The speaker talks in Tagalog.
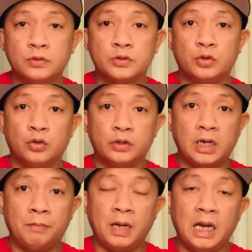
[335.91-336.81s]
So,
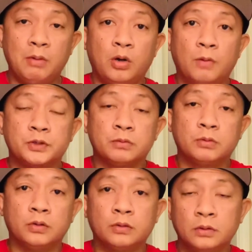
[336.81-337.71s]
yan ang pangalawang option
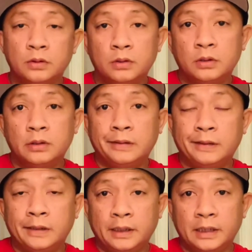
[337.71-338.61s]
mo.
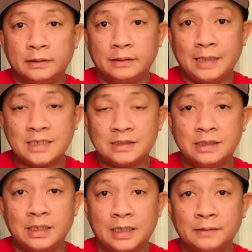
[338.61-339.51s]
And
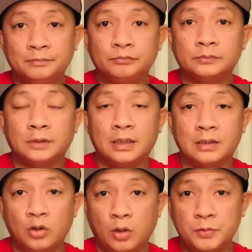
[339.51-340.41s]
lastly, ah,
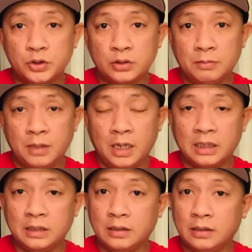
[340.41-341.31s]
ang option na
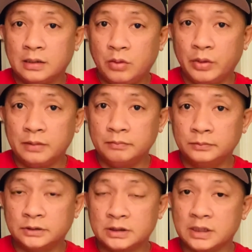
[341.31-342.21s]
maaaring uh, gawin,
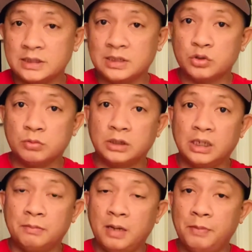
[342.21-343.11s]
just in case na gusto mo
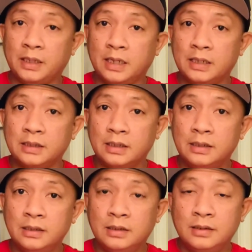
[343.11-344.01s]
talaga makapag-Canada,
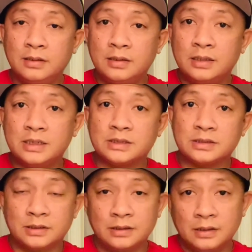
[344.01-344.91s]

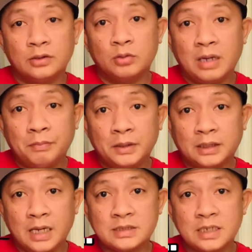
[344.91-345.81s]
is lumapit
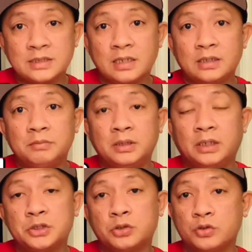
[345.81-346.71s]
ka sa isang
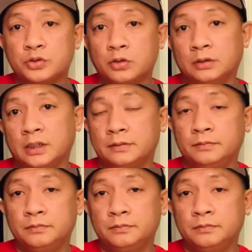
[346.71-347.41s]
immigration consultant.